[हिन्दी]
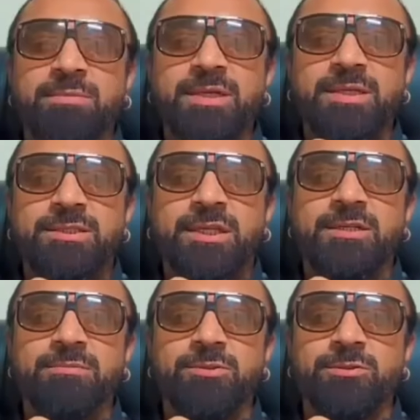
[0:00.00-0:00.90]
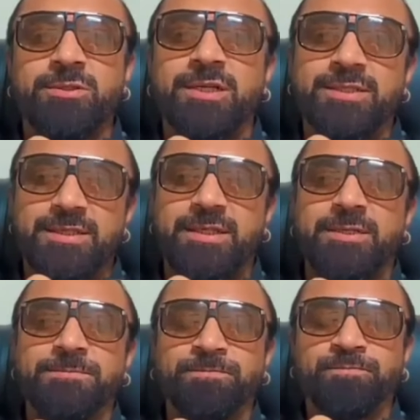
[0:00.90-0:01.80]
नबी की शान में गुस्ताखी
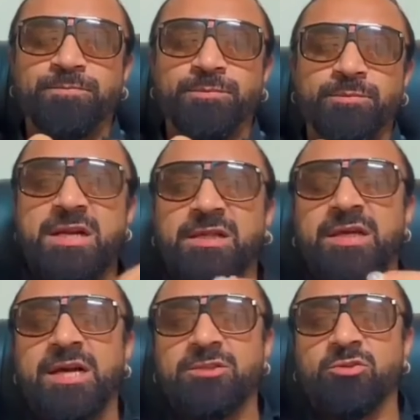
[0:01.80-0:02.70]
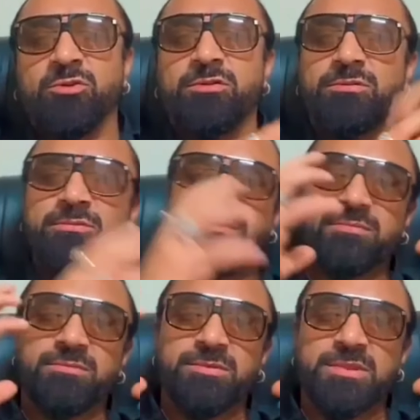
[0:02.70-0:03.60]
किया लड़ता है जो
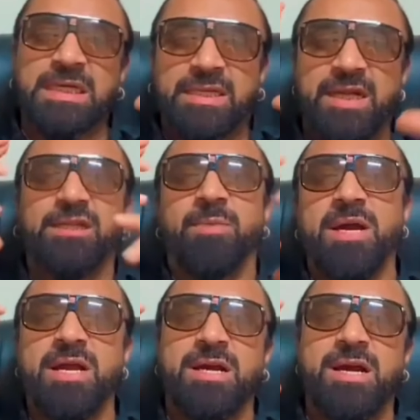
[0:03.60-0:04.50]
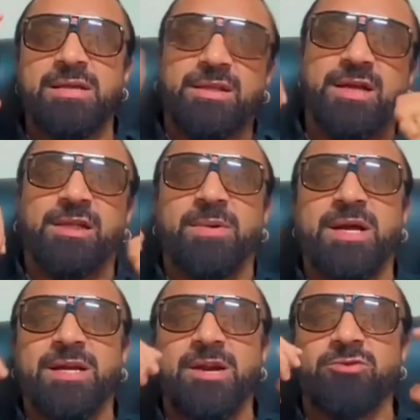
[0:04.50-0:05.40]
इतना दबाया गया इतना
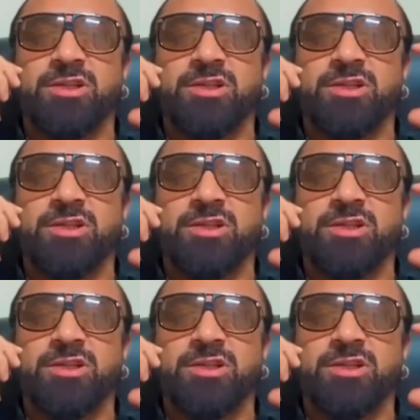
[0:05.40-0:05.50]
दबाया